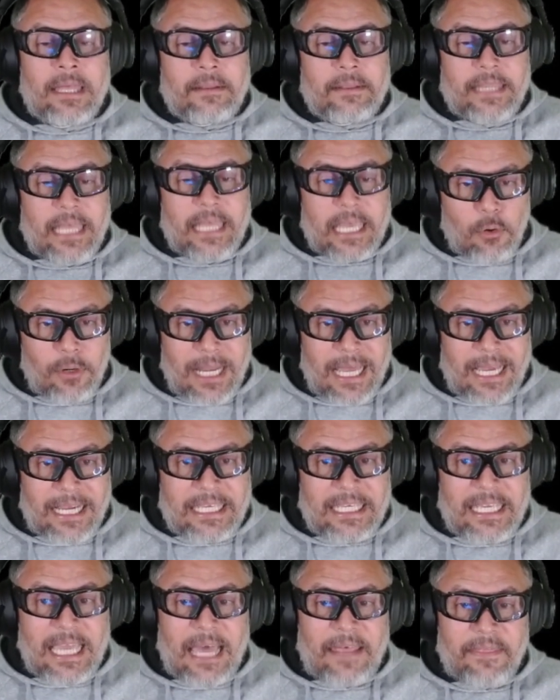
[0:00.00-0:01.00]
Dejo la
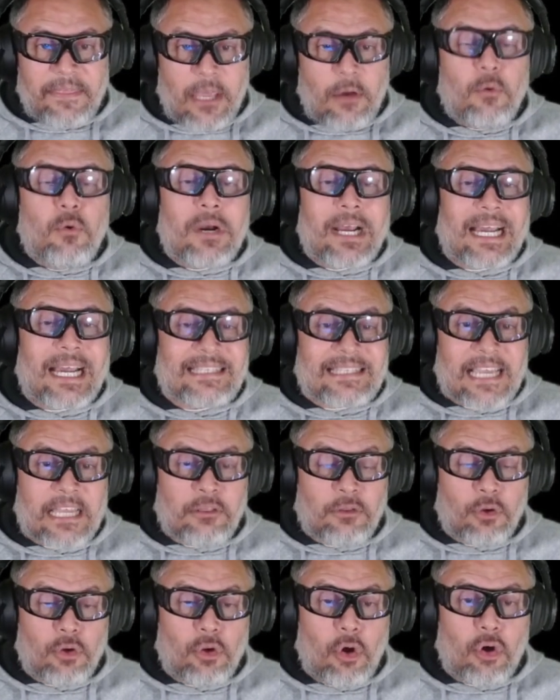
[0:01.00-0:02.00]
guía de un
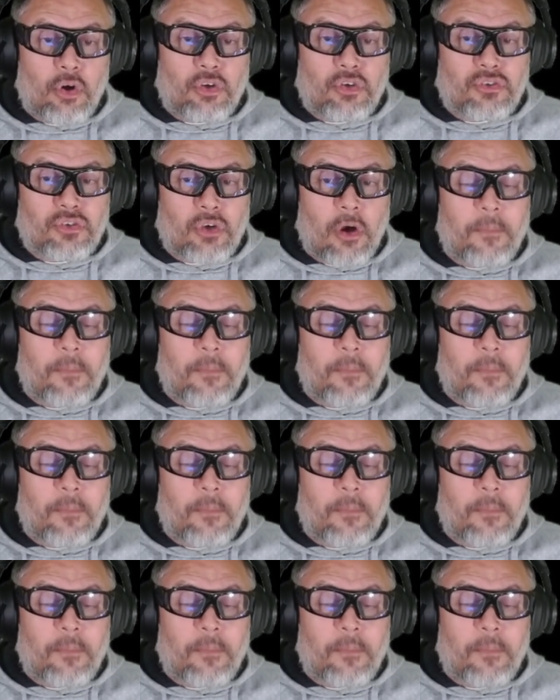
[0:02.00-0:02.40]
cazando logros,